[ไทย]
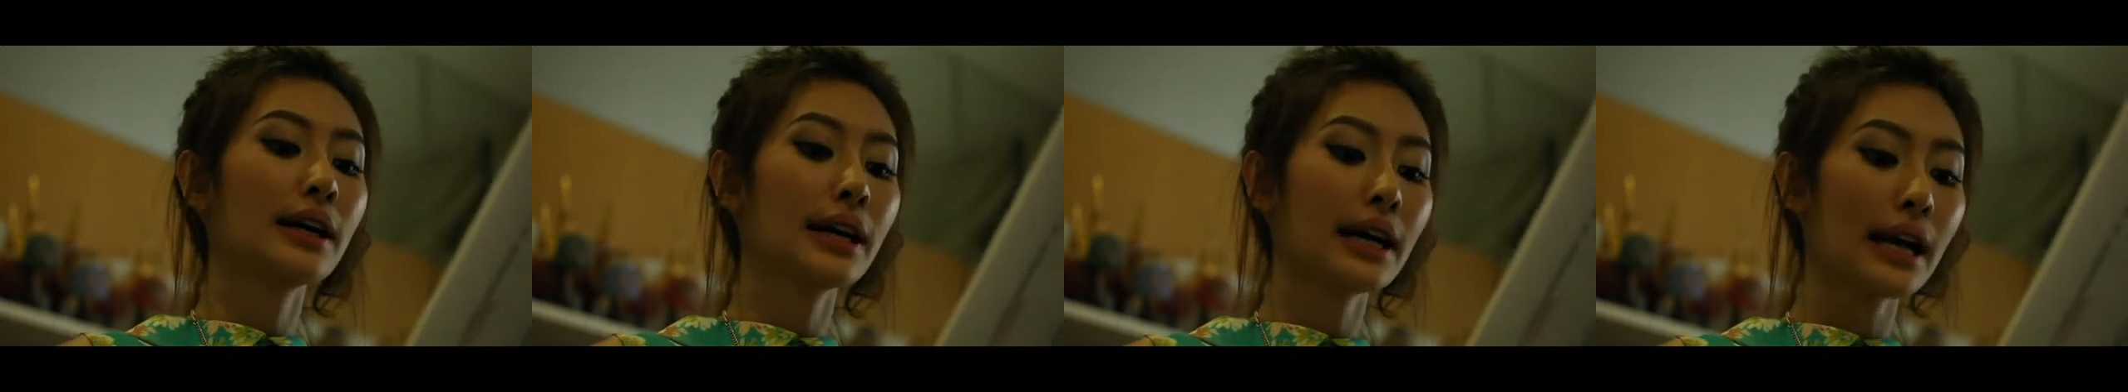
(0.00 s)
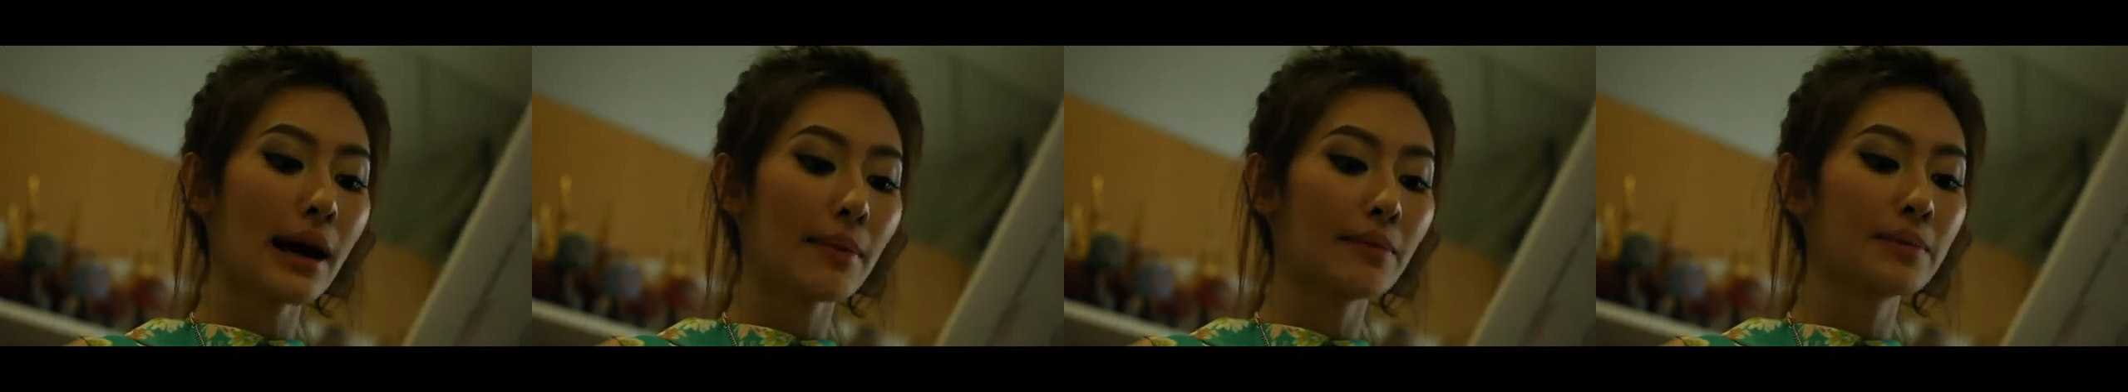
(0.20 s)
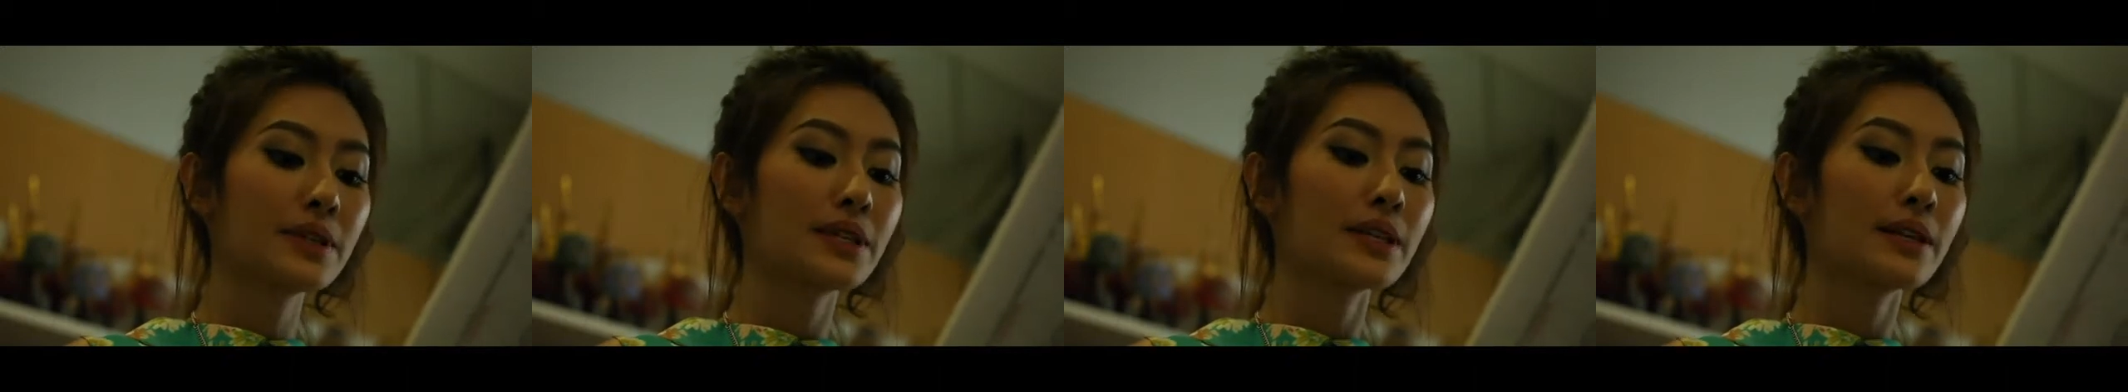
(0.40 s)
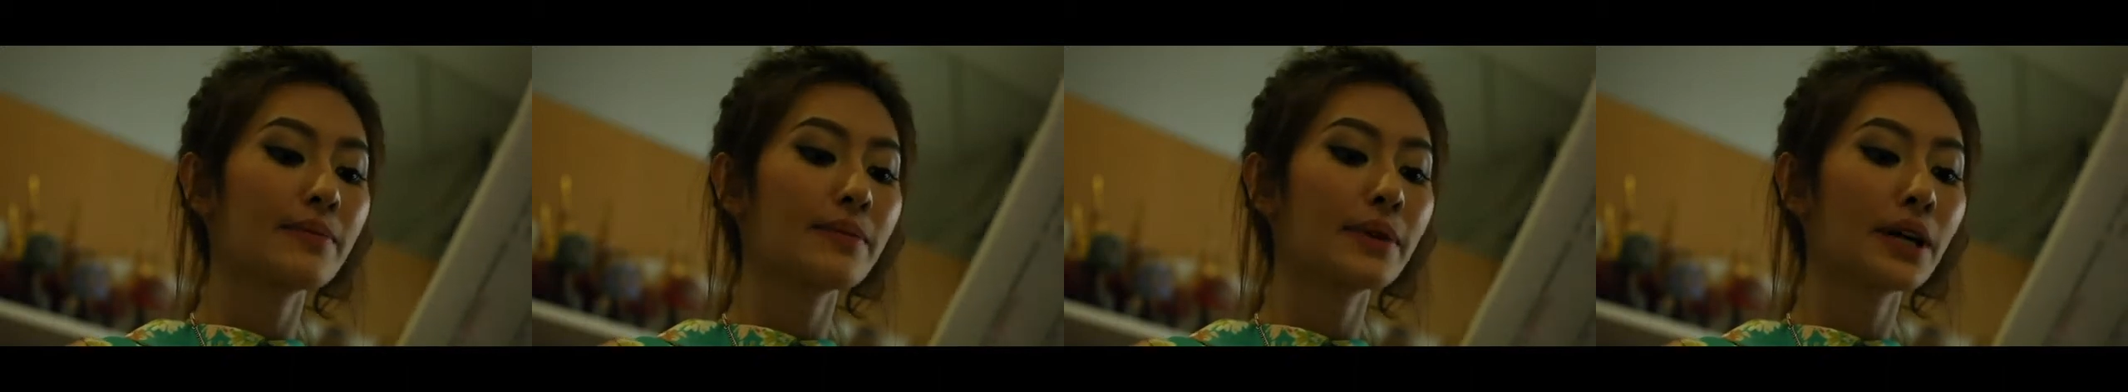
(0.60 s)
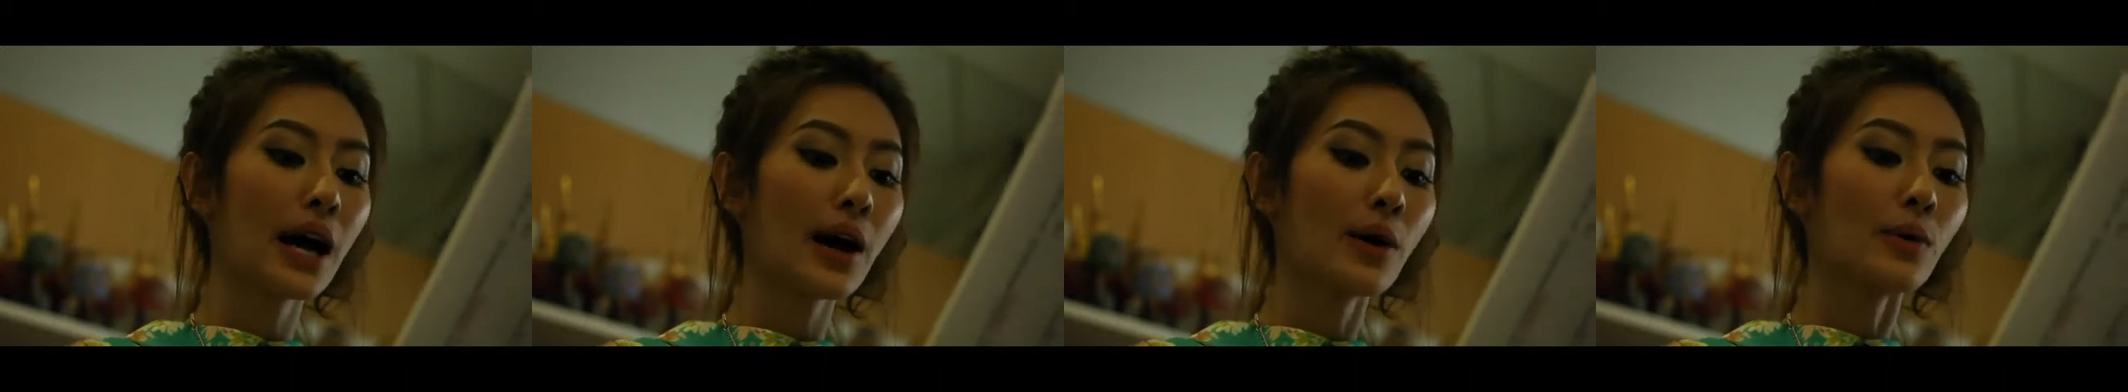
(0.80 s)
กลับซึม
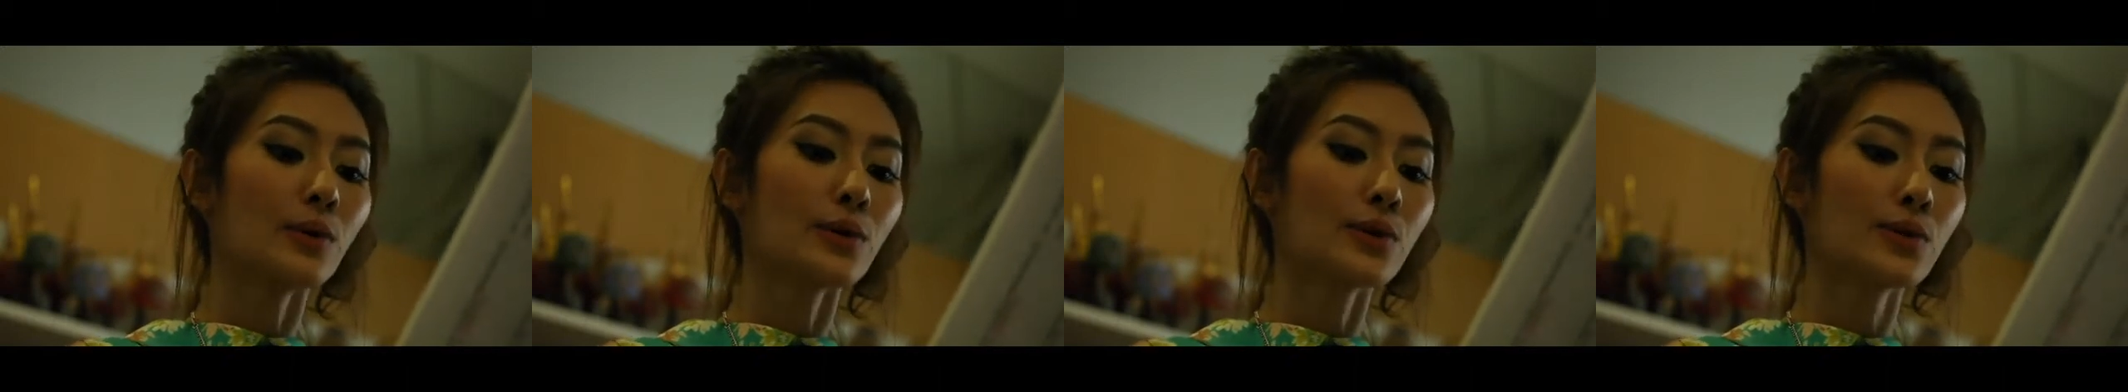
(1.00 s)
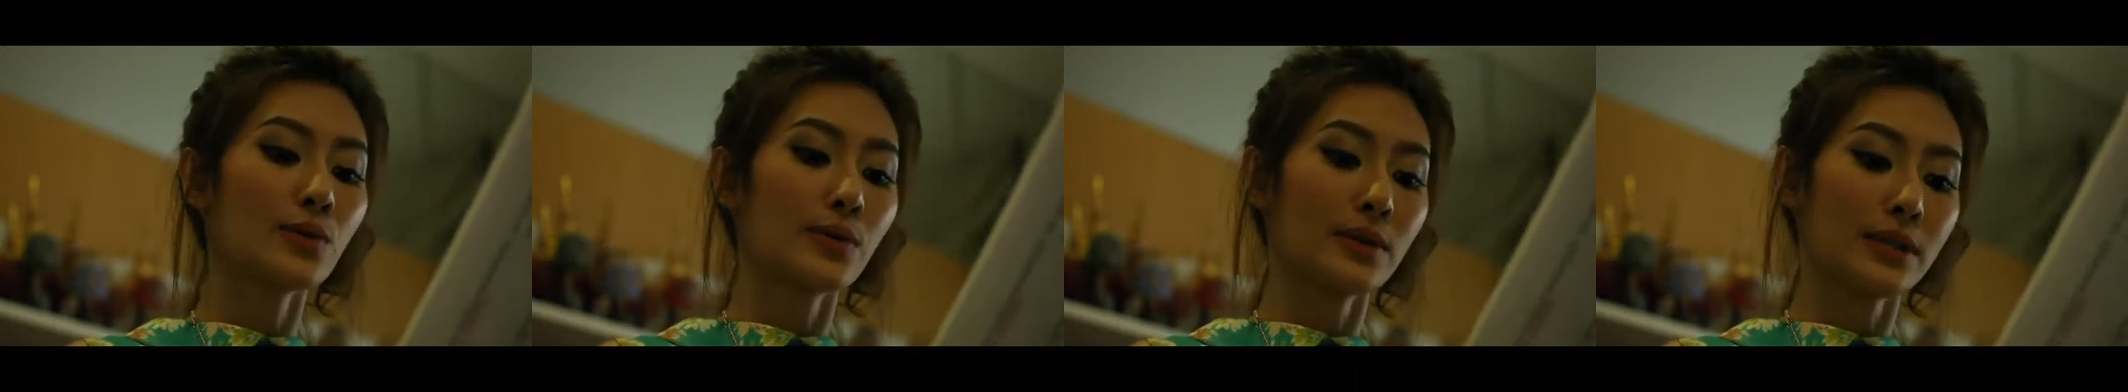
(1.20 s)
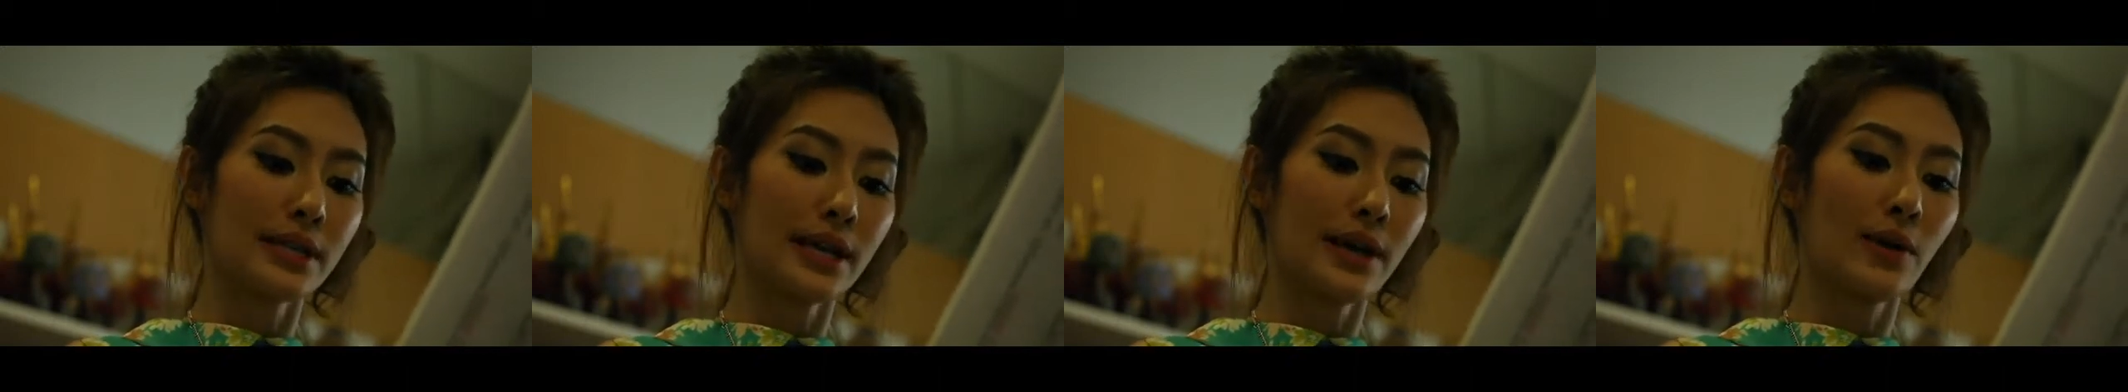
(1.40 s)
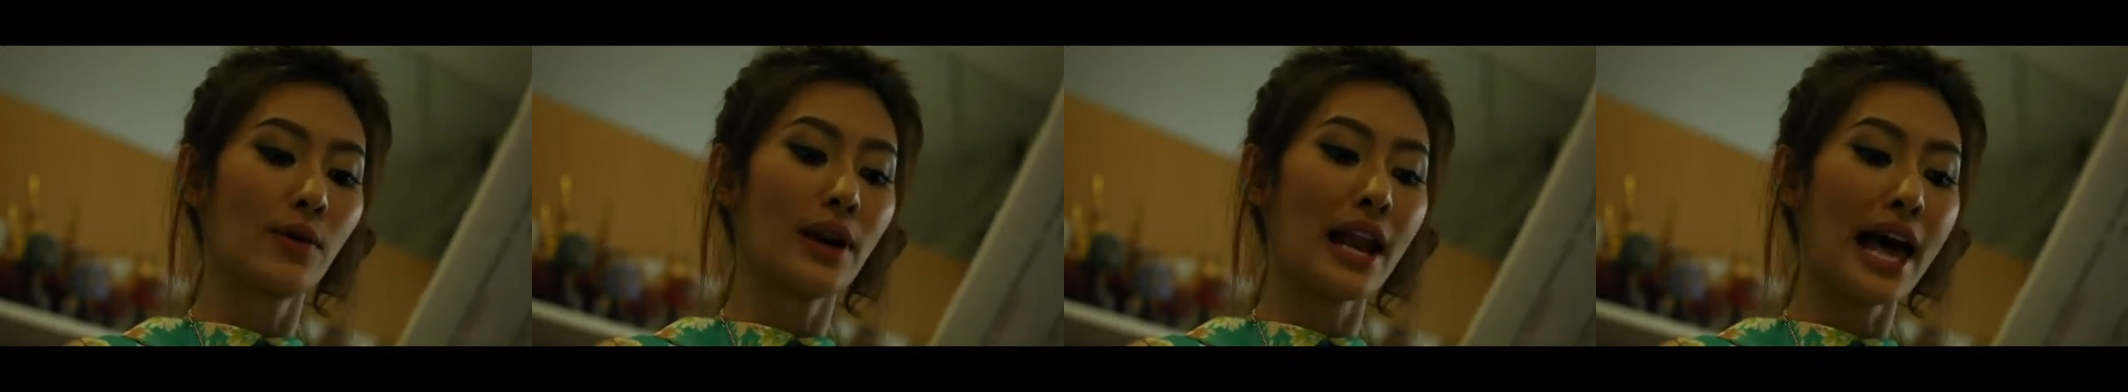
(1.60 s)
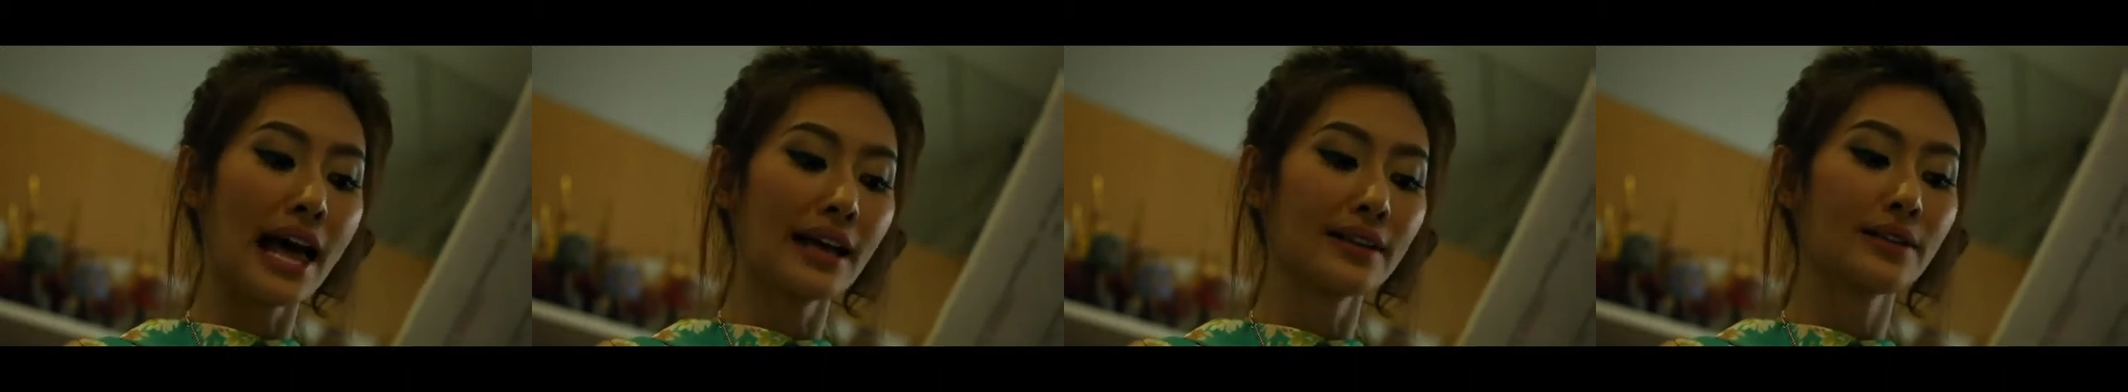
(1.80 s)
เข้าสู่เซลล์
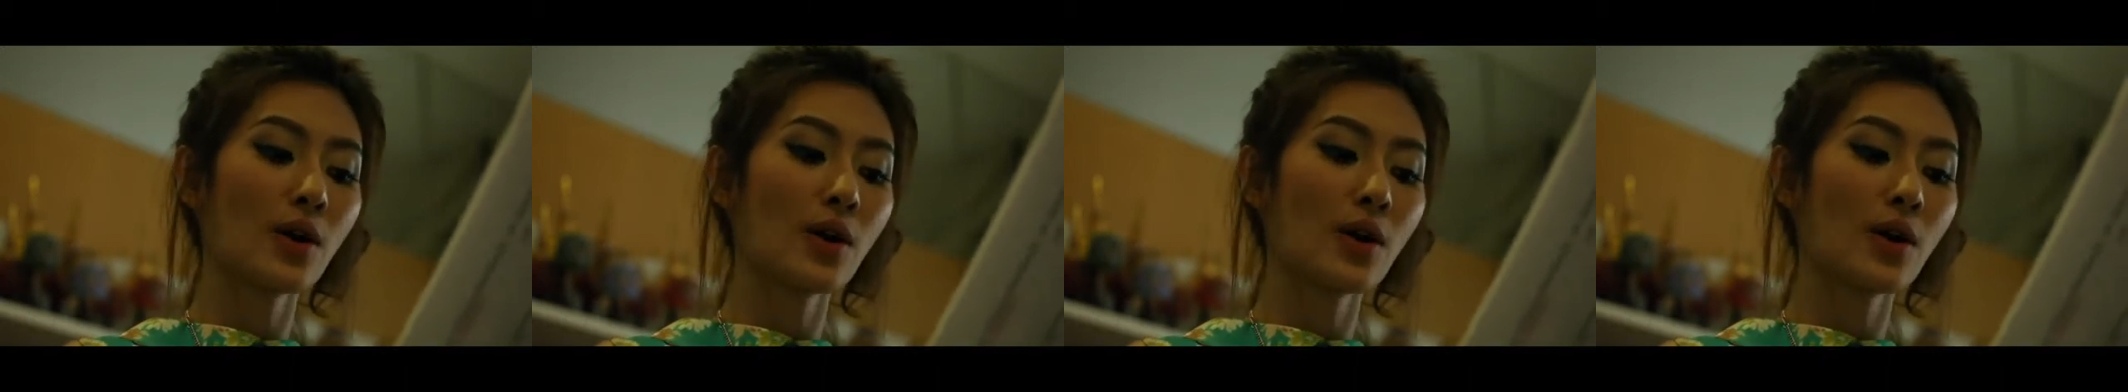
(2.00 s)
และ